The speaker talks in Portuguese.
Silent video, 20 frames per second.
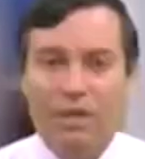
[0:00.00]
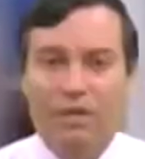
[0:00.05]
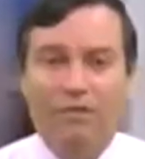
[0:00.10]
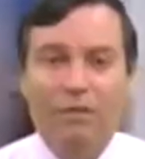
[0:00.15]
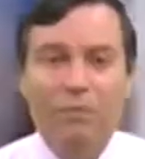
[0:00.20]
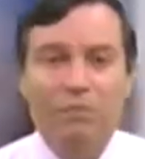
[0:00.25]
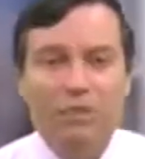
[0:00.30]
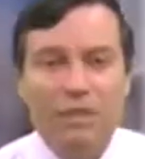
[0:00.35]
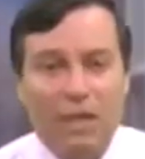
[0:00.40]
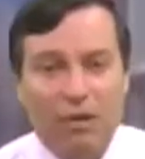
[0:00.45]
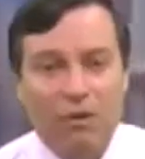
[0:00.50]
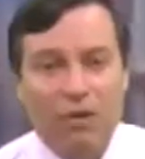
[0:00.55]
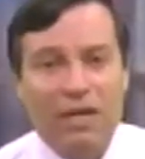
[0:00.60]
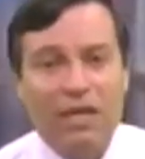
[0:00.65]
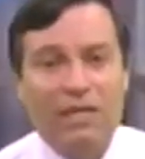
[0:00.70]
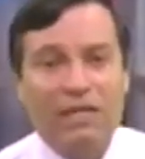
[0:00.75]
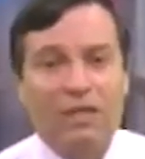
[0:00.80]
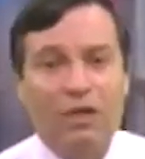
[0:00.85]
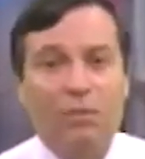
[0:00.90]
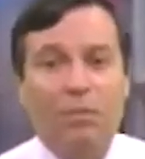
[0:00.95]
Vamos
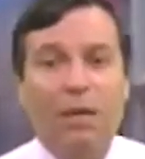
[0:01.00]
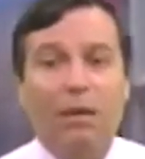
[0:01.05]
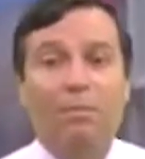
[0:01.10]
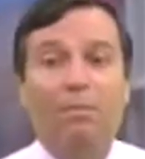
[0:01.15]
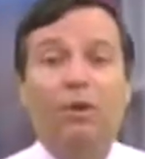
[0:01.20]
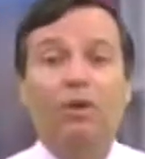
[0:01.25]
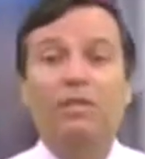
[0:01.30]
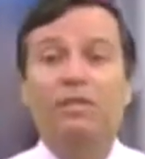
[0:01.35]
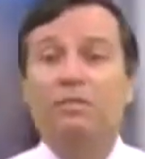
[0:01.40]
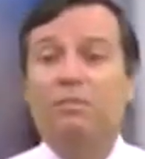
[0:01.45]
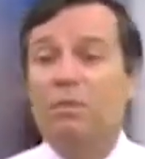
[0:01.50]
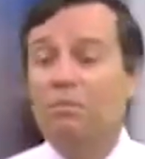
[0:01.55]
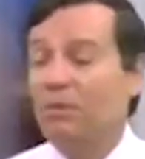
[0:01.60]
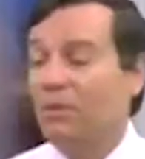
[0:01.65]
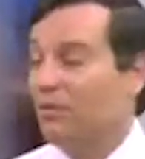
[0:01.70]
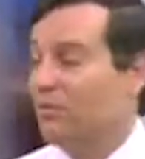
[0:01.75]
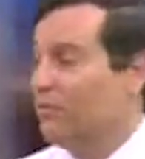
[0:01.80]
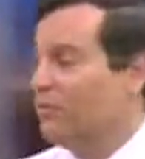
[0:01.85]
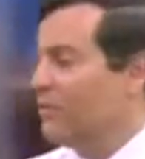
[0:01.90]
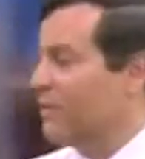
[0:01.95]
agora então para a próxima
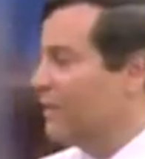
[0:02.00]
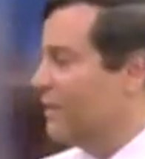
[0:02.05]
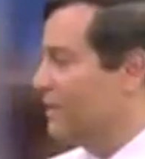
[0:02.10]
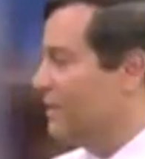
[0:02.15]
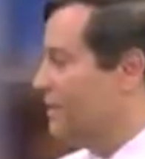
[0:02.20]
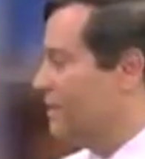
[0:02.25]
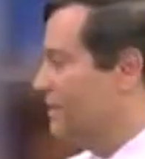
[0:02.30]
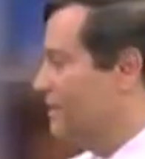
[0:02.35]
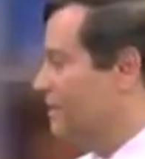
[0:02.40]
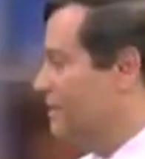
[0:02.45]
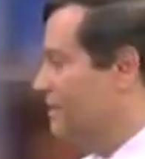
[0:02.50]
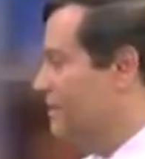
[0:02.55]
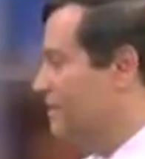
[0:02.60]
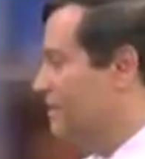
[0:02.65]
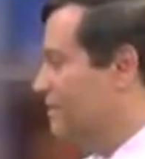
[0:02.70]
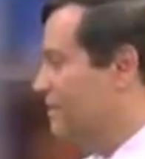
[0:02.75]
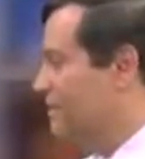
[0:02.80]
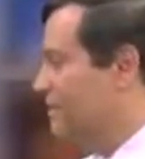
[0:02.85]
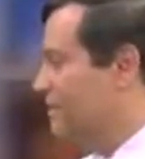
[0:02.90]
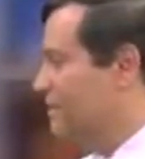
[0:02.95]
pergunta.
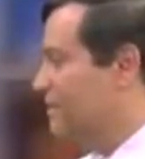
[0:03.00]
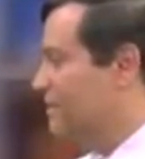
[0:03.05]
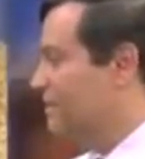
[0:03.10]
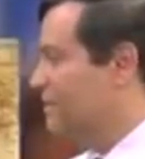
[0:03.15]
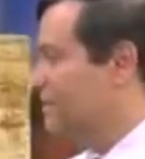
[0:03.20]
Dona Ana